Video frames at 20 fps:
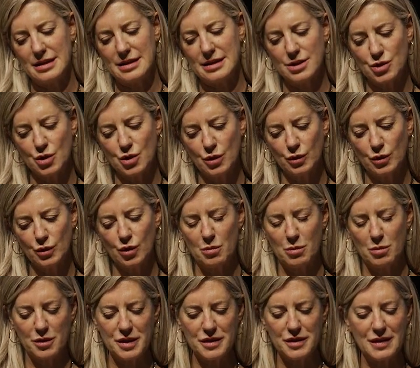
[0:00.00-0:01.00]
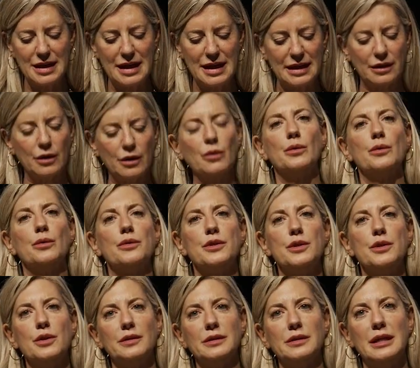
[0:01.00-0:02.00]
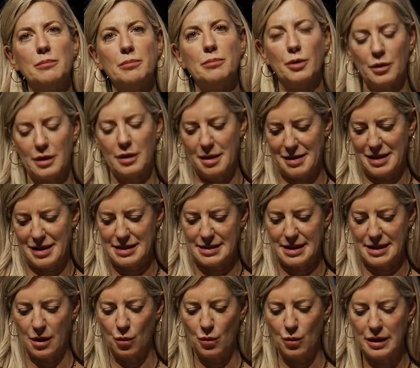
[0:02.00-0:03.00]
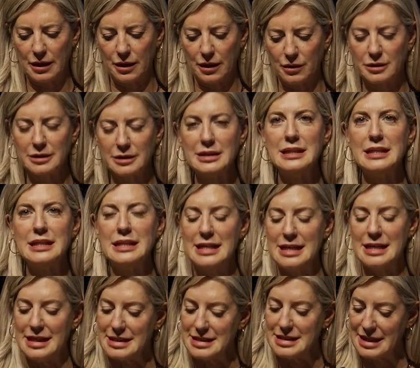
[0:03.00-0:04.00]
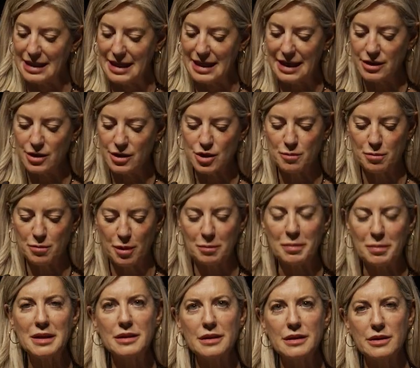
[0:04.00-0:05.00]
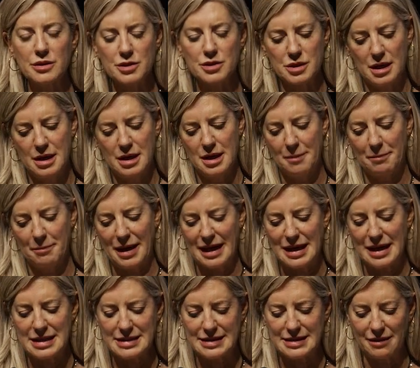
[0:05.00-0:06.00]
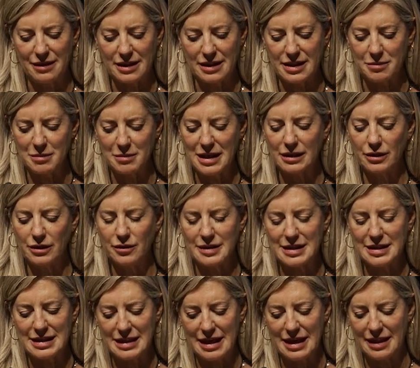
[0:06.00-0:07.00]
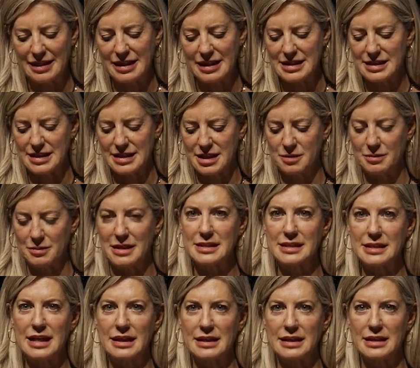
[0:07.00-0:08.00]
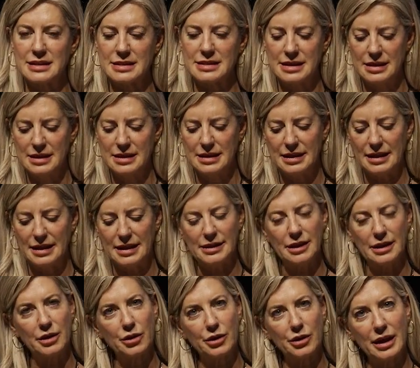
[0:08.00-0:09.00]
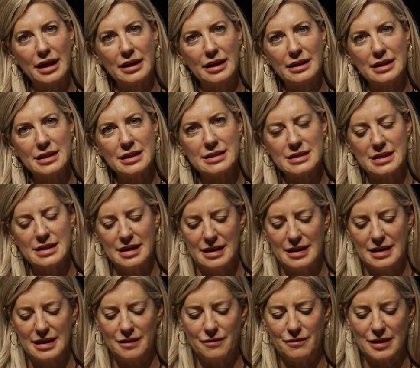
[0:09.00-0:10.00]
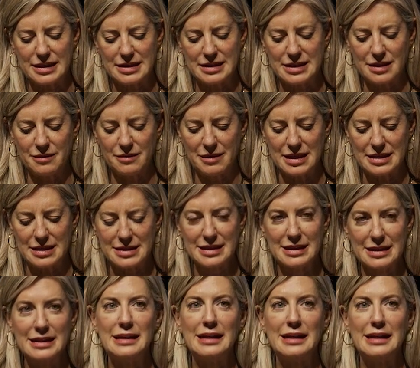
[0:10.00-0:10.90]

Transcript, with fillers: y son, como dice la introducción del programa de este encuentro, escenarios propicios para el establecimiento de alianzas transversales, heterogéneas y flexibles,